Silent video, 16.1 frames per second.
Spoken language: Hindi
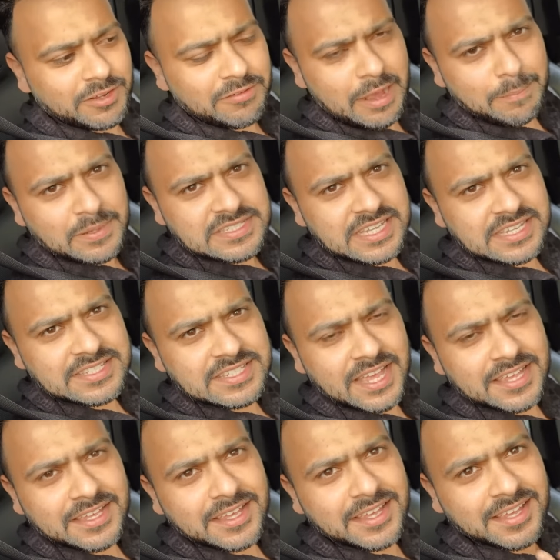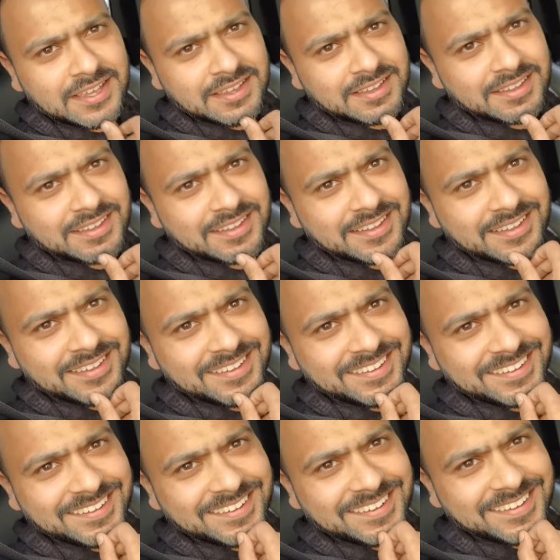फिर वापस कैसे आएंगे
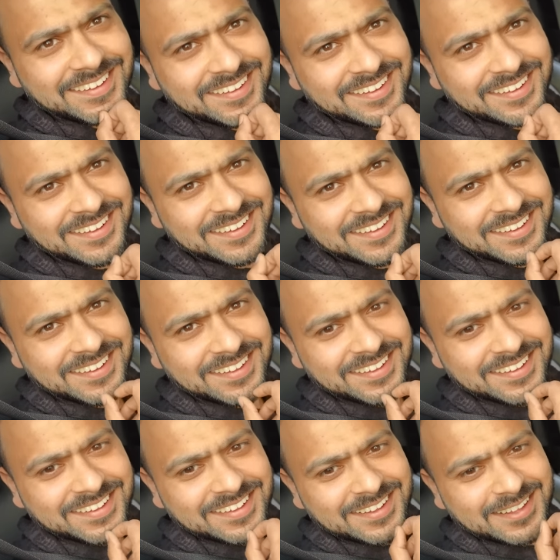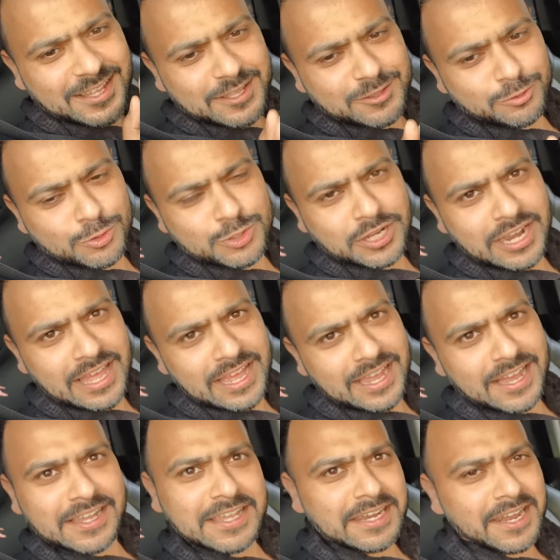पता नहीं तू
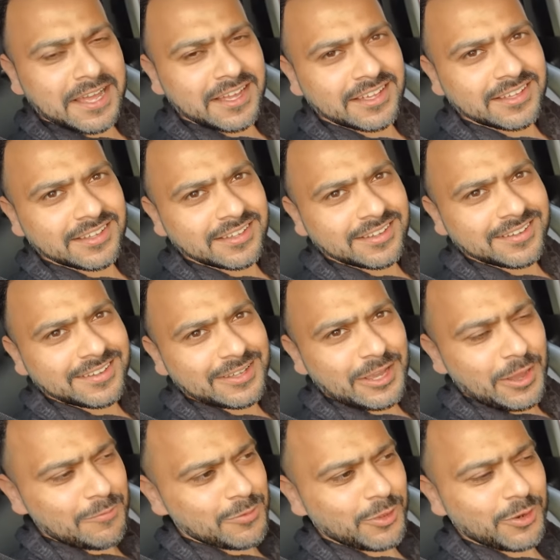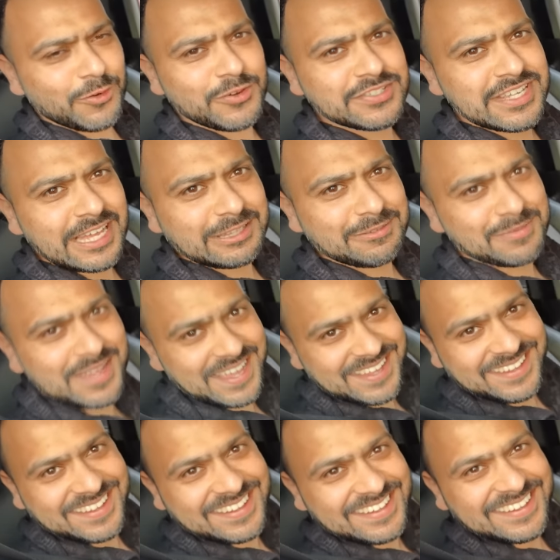चलाएगा अकेला हाँ हम दोनों भी साथ
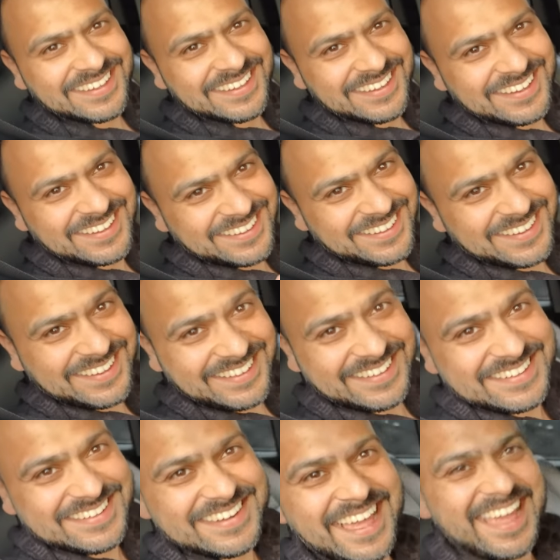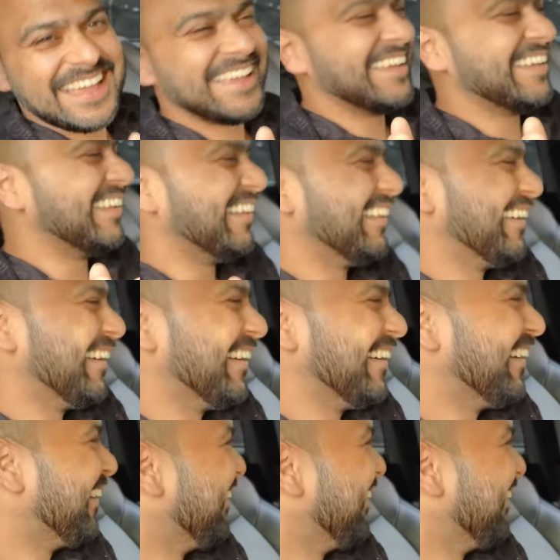में हाँ हाँ हाँ ये अच्छा आइडिया है वैसे भी